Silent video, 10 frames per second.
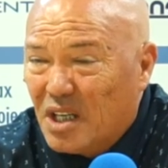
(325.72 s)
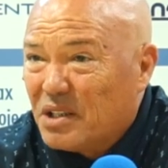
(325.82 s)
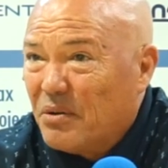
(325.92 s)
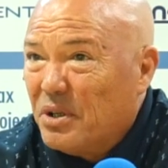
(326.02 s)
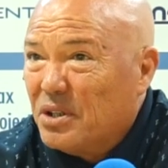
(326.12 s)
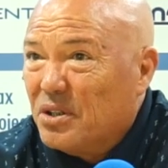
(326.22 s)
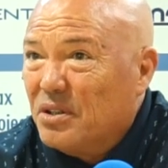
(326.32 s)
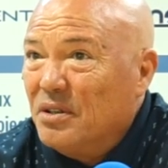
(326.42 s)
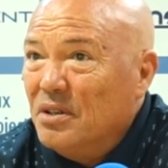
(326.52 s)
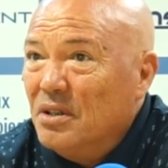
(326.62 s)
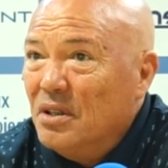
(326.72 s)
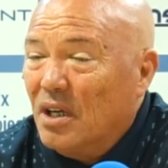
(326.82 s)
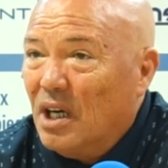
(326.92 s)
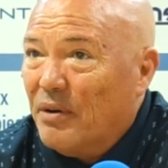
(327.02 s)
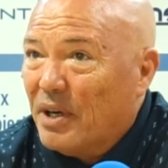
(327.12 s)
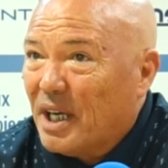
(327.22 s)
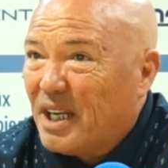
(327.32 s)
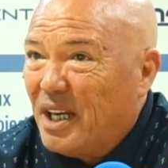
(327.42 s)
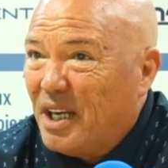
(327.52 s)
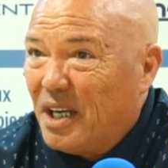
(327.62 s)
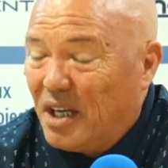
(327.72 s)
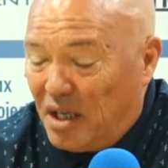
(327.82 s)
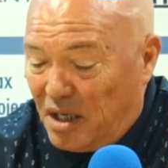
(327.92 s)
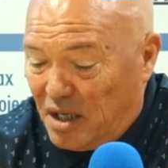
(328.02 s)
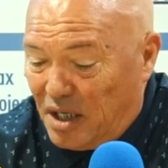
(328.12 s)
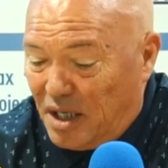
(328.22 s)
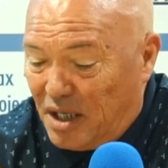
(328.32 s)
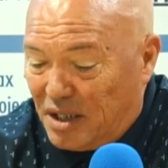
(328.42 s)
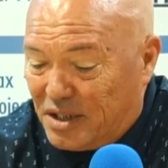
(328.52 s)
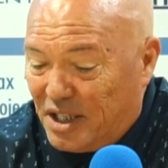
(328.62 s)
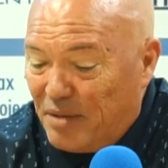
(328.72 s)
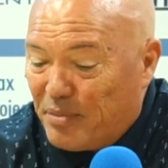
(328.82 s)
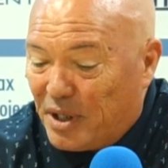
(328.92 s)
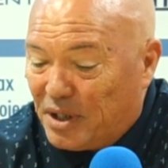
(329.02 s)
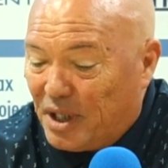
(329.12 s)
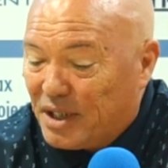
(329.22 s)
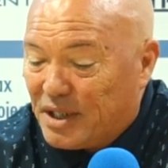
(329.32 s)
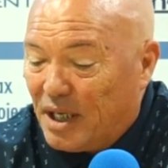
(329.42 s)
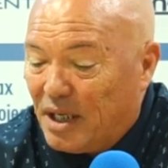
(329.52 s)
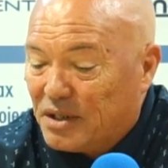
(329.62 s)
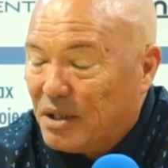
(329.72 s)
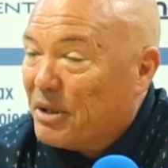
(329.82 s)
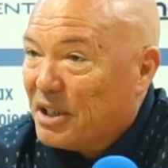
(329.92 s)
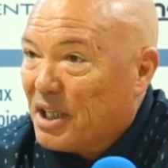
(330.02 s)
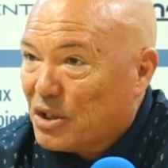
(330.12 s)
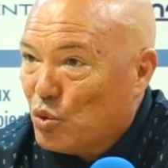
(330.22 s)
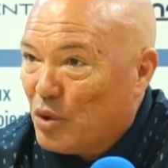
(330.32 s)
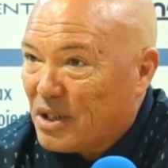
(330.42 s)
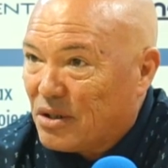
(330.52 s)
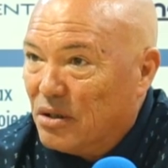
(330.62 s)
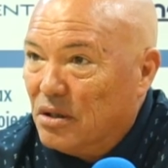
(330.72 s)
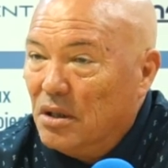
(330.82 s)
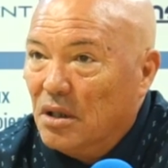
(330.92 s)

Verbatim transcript: en este momento, la verdad que eh, siempre, tienes, siempre tienes dudas, ¿no?